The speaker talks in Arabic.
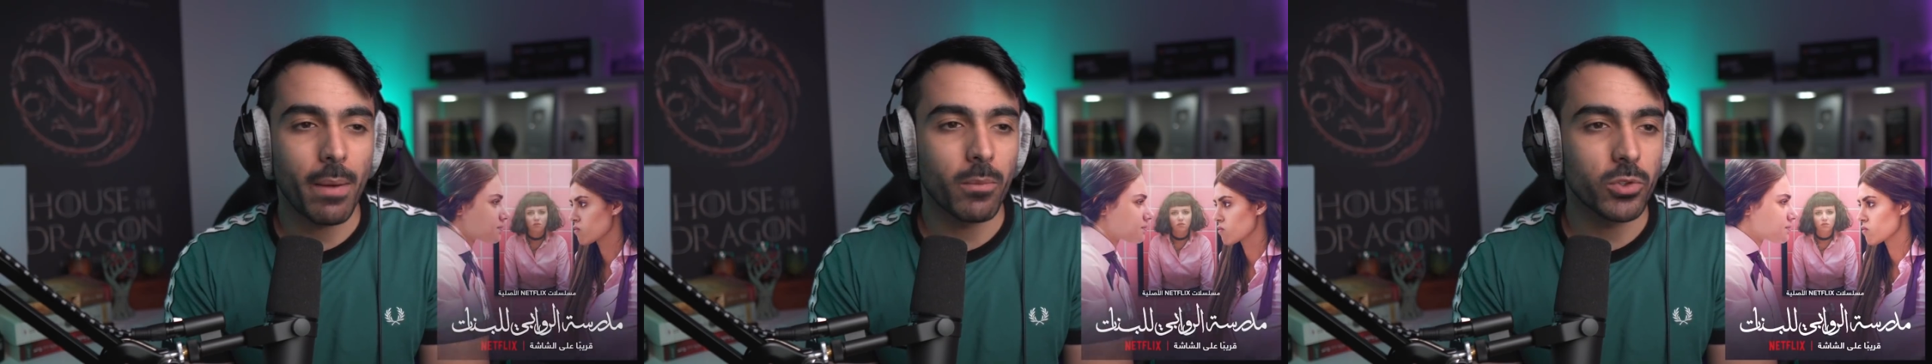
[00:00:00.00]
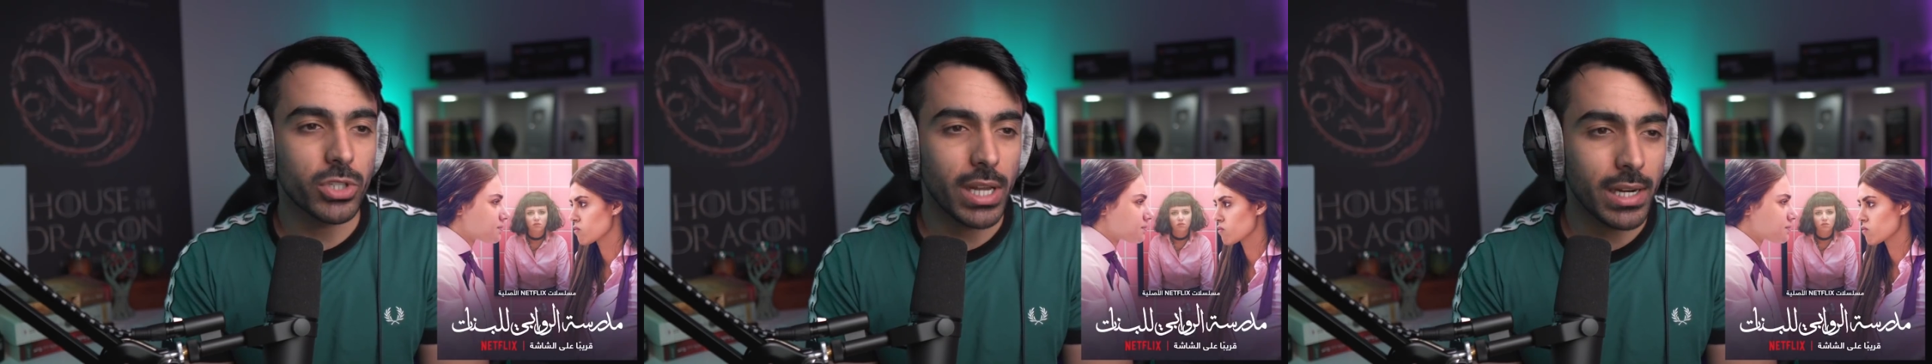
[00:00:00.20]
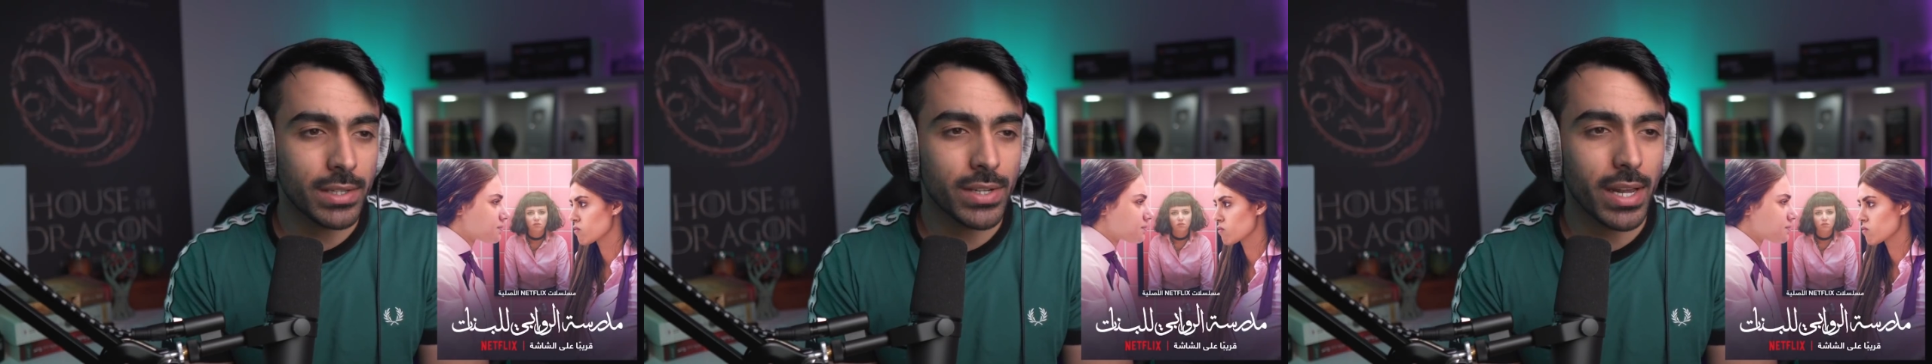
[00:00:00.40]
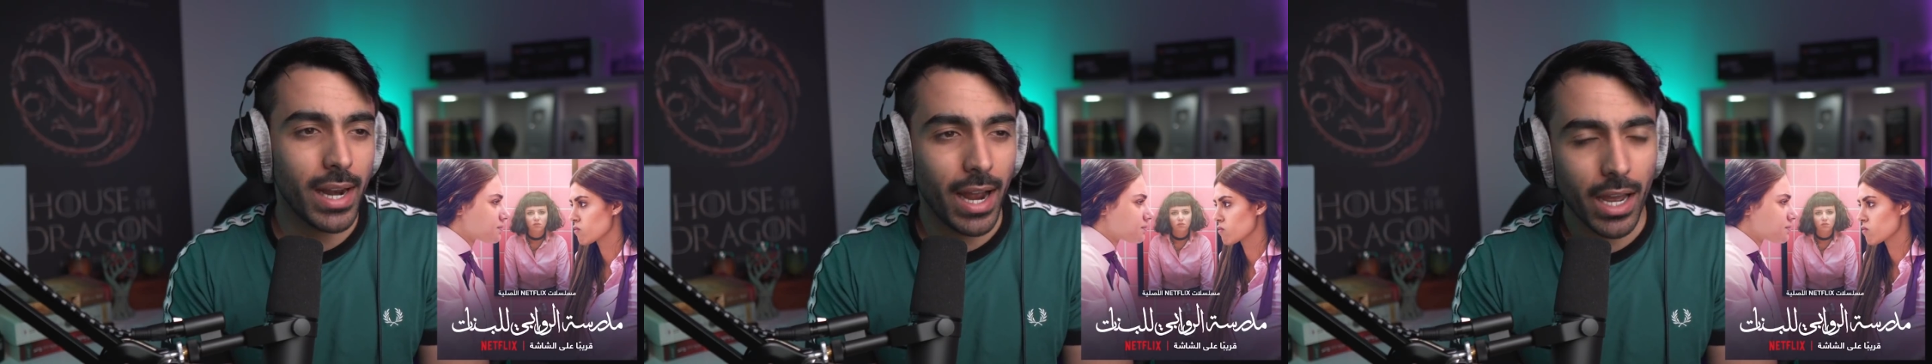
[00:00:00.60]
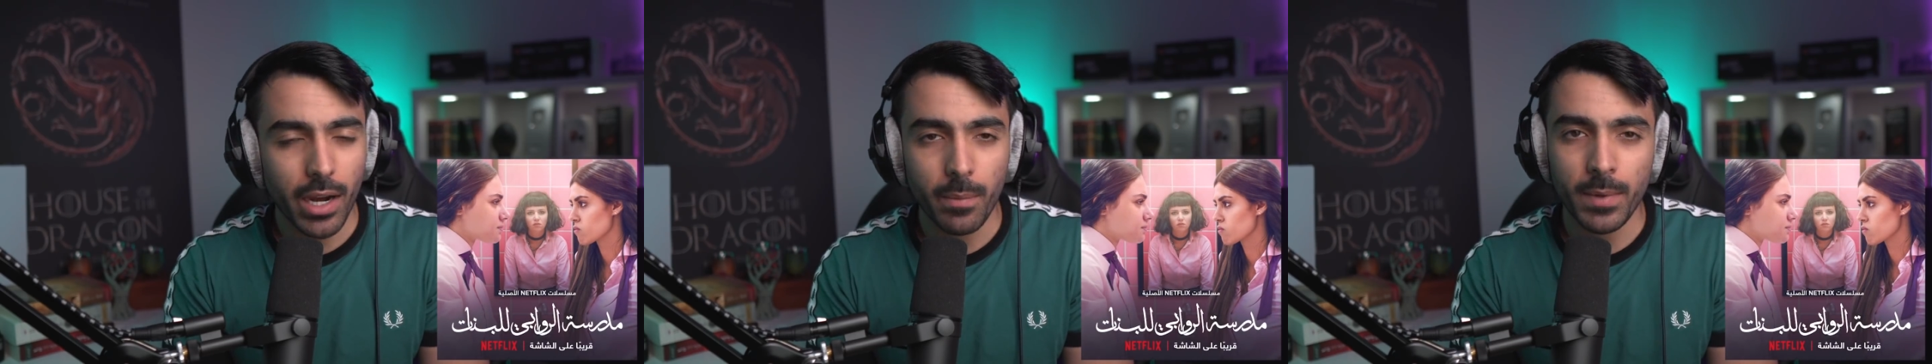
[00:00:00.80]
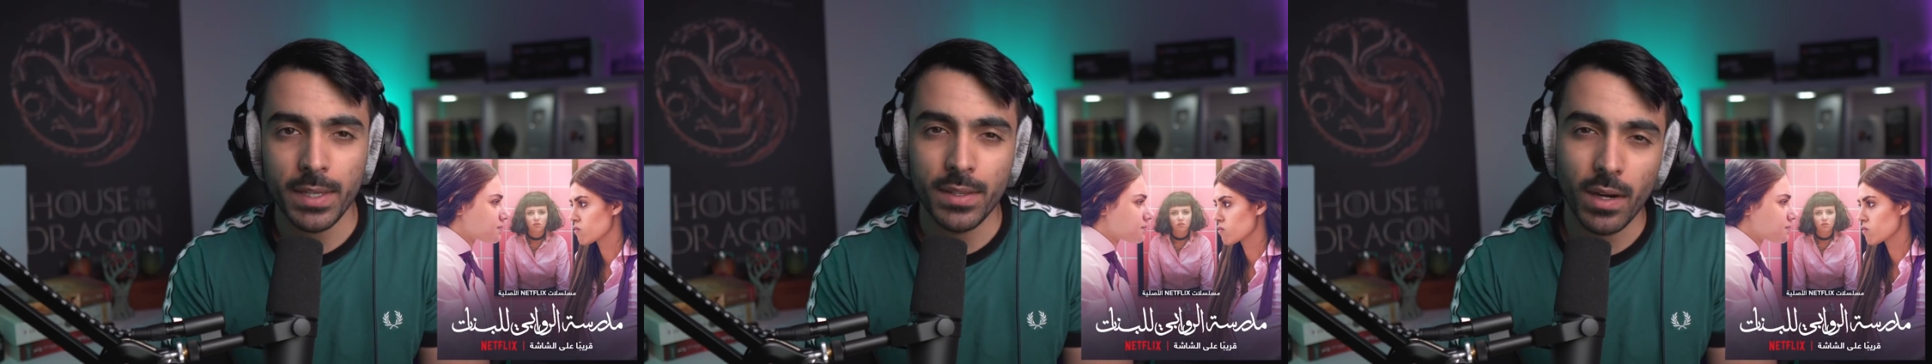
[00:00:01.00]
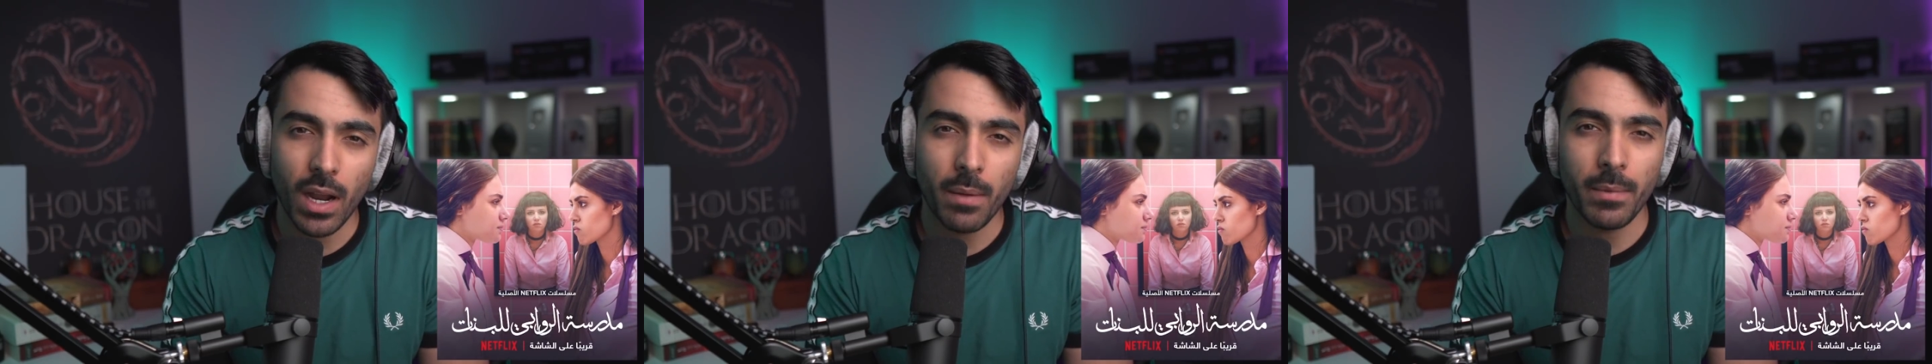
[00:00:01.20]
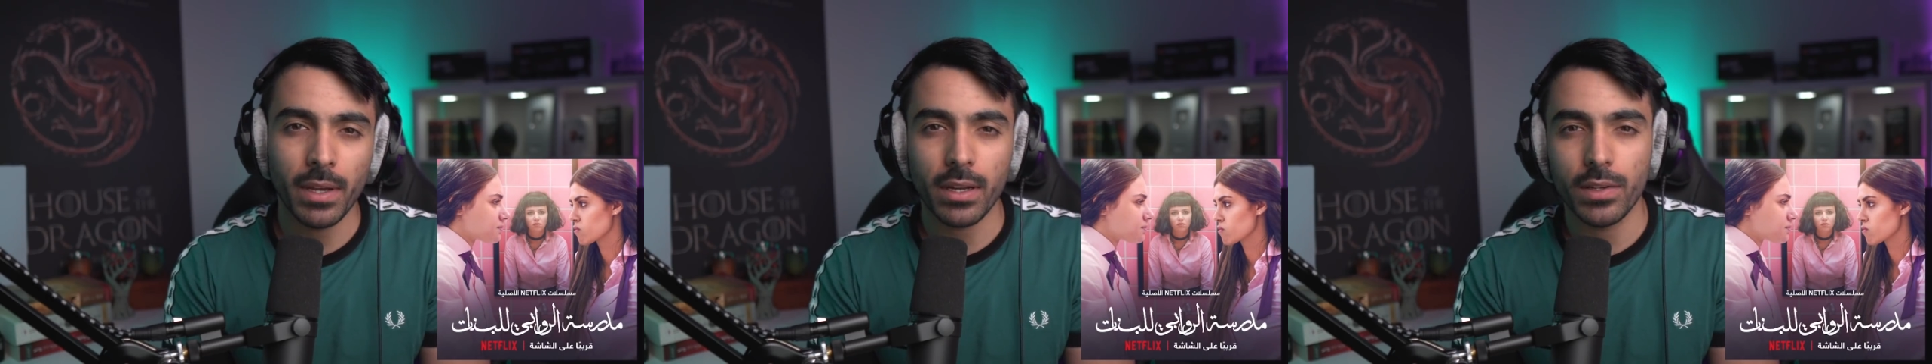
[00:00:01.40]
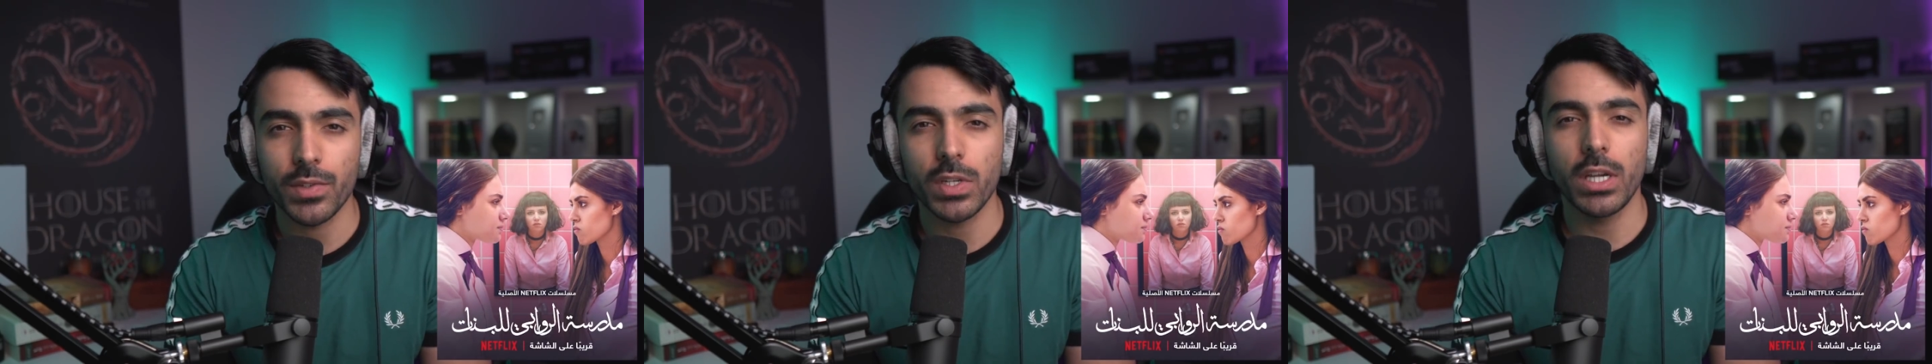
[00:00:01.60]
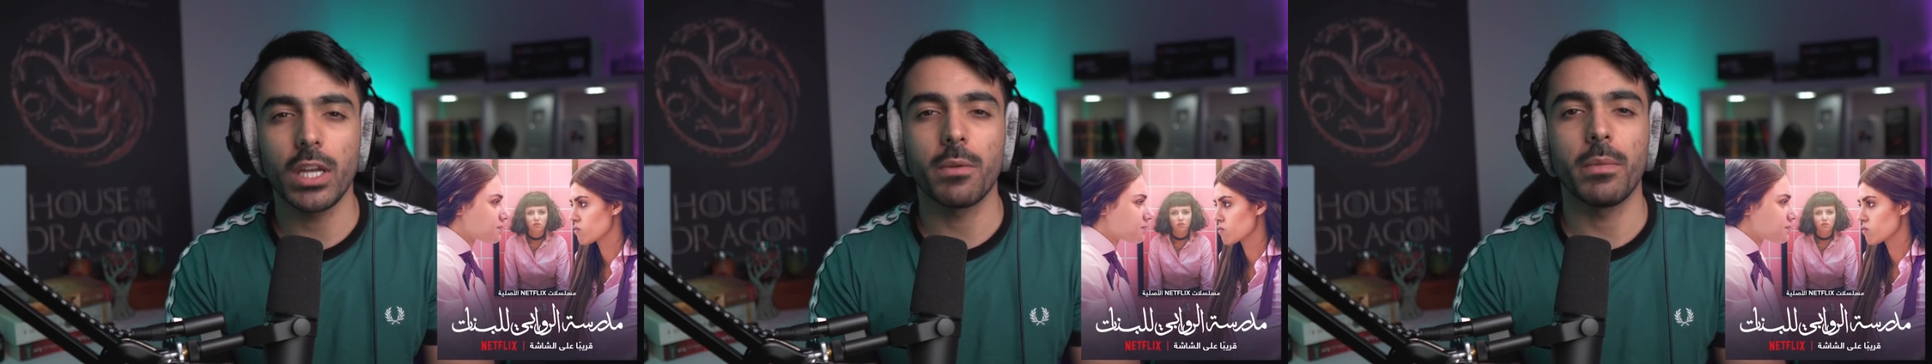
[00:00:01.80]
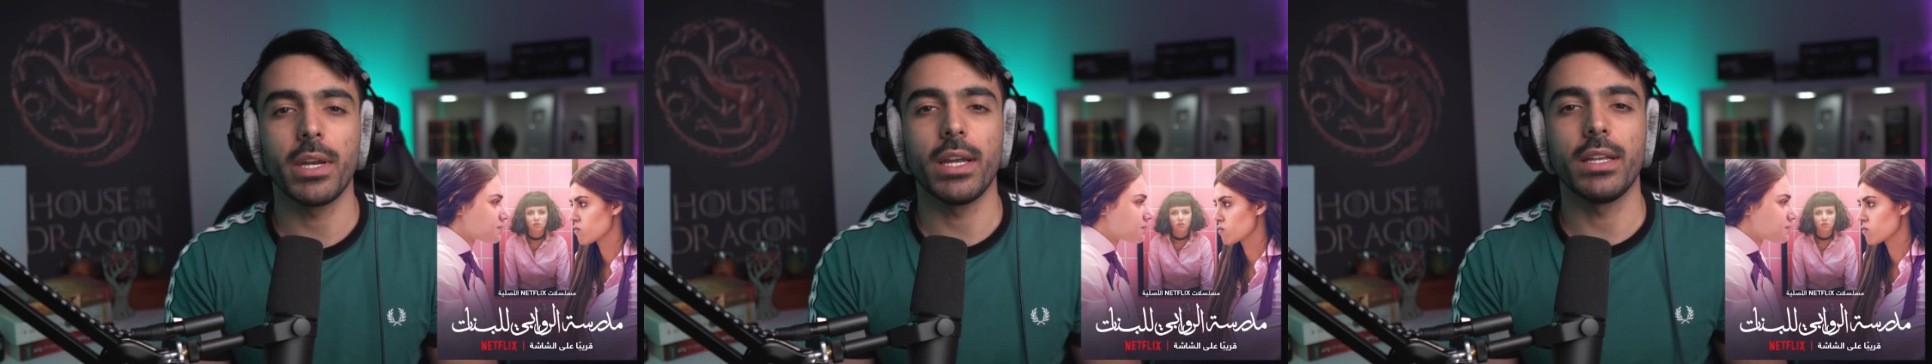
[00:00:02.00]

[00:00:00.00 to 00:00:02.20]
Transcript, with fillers: مسلسل عربي درامي قصير من